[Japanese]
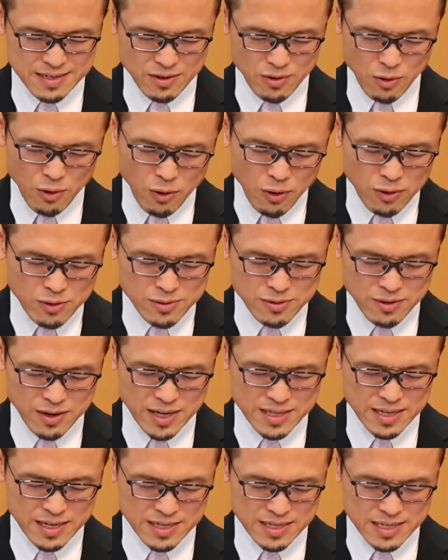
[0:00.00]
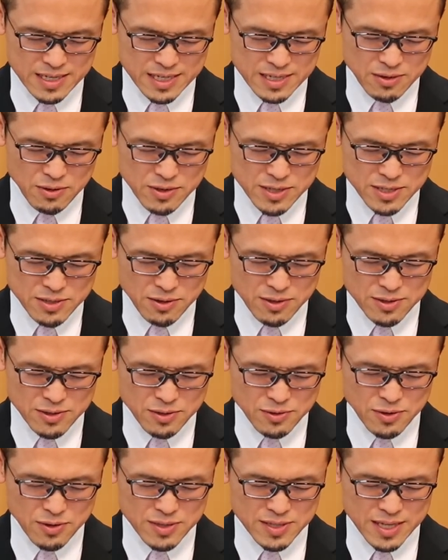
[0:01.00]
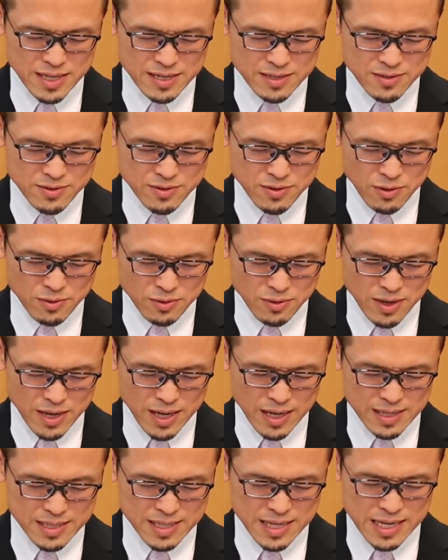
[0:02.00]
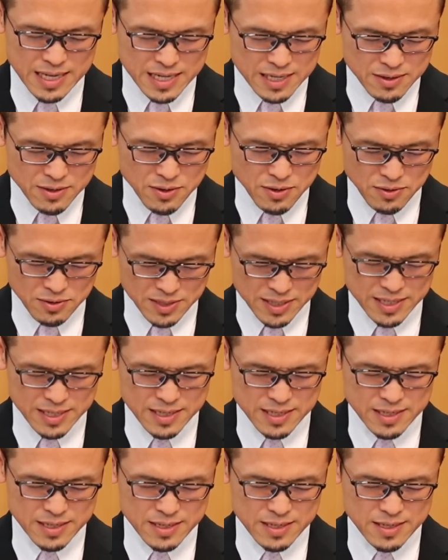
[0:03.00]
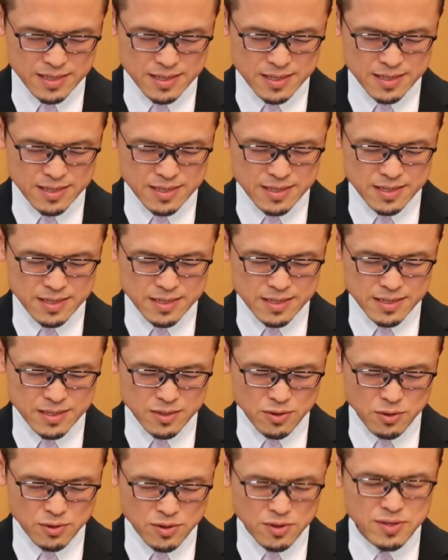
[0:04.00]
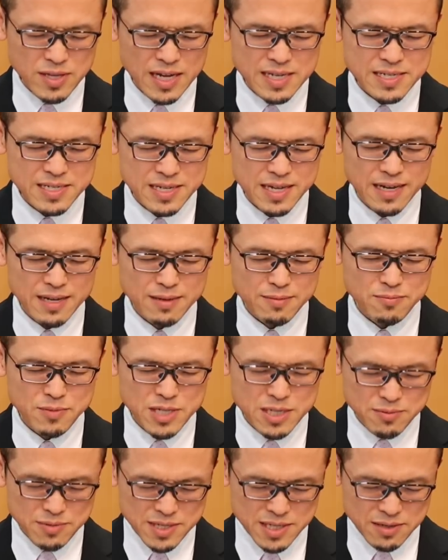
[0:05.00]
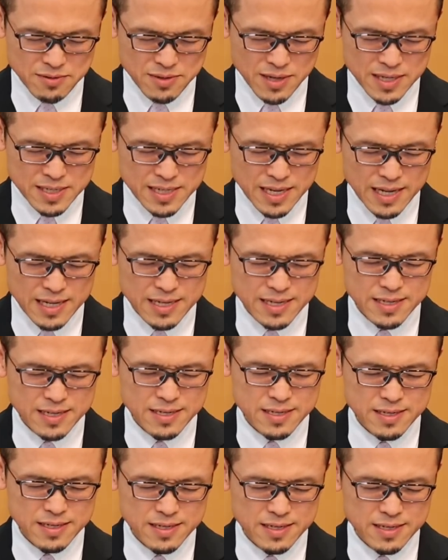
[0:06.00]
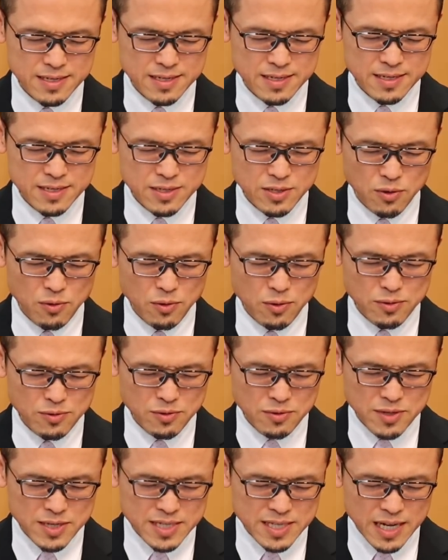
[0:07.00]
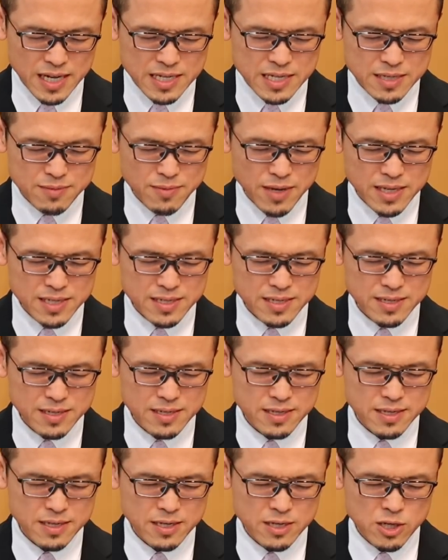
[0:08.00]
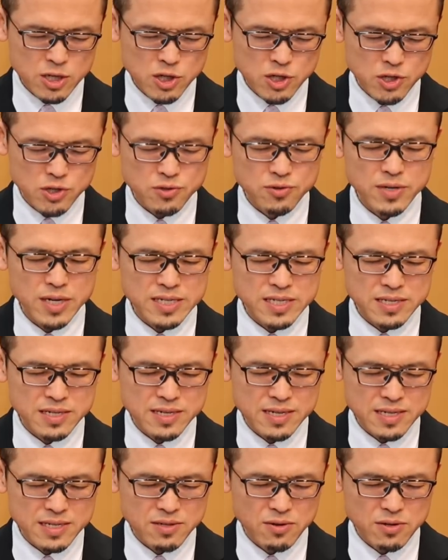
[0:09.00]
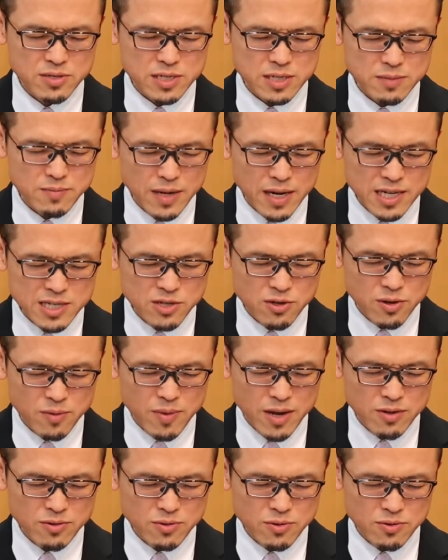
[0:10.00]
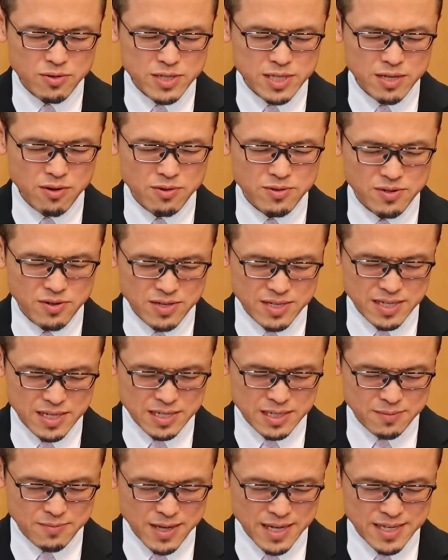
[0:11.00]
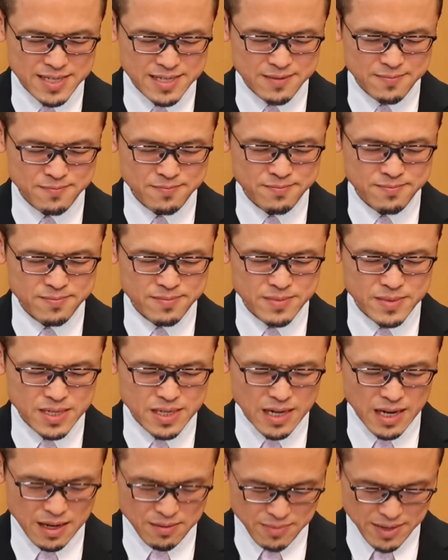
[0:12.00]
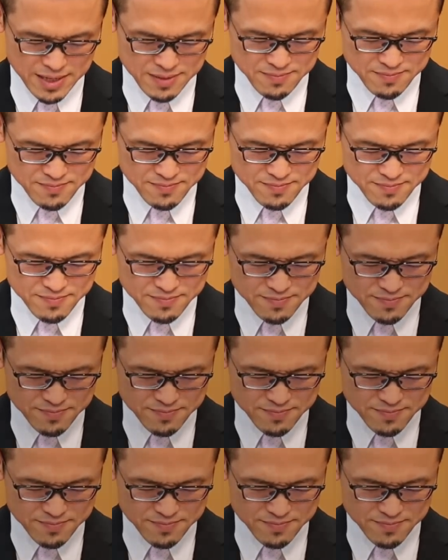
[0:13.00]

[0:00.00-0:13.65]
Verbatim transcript: 多くの方に、一人一人に届いていくことができるように、どうぞ助け、導いてください。そのことを期待します。主イエスキリストの素晴らしいお名前を通してお祈りいたします。アーメン。